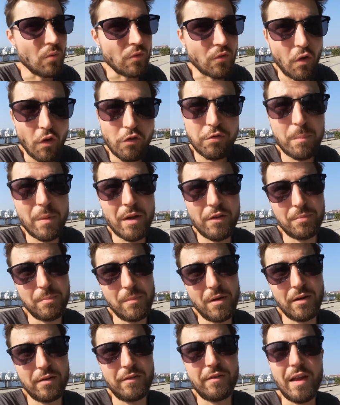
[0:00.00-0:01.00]
Und
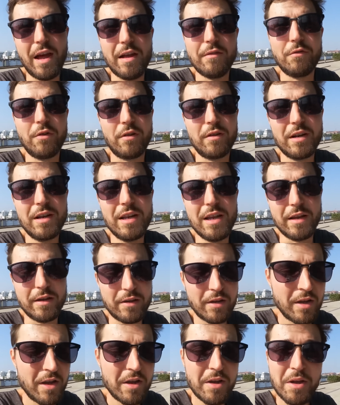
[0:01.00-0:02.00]
oftmals macht es einfach
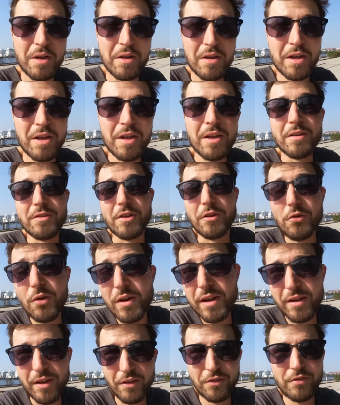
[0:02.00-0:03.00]
Klick.
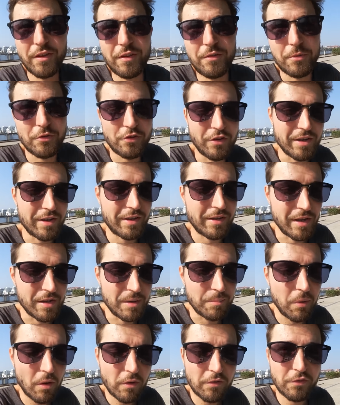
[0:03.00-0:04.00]
Natürlich hast du jetzt wahrscheinlich
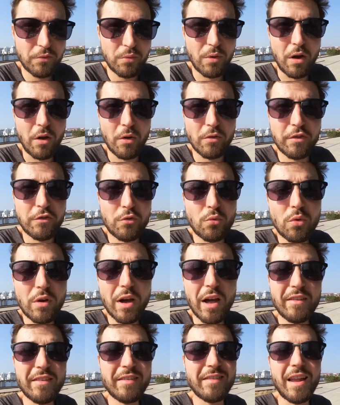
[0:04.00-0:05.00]
keine Box zu Hause. Du
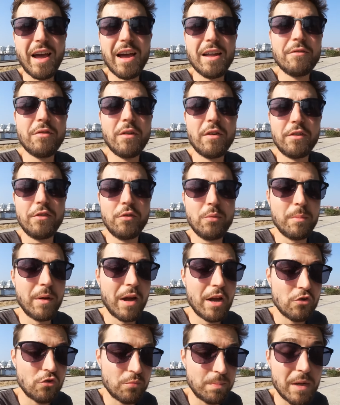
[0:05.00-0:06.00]
kannst einfach zum
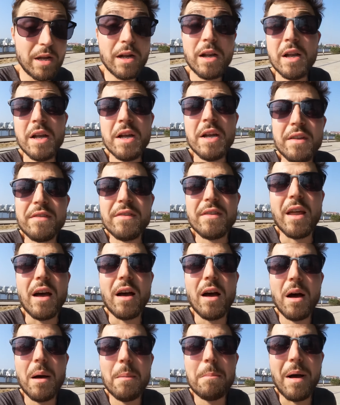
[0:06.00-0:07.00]
Beispiel
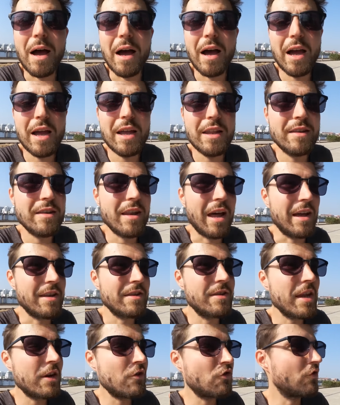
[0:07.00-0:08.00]
ähm, ein,
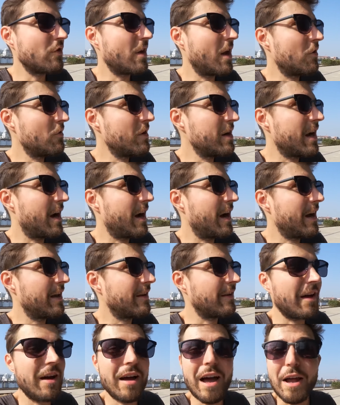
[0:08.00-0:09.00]
ein Dictionary,
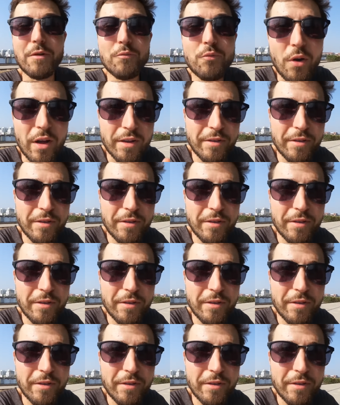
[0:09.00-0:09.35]
ein, äh, ein,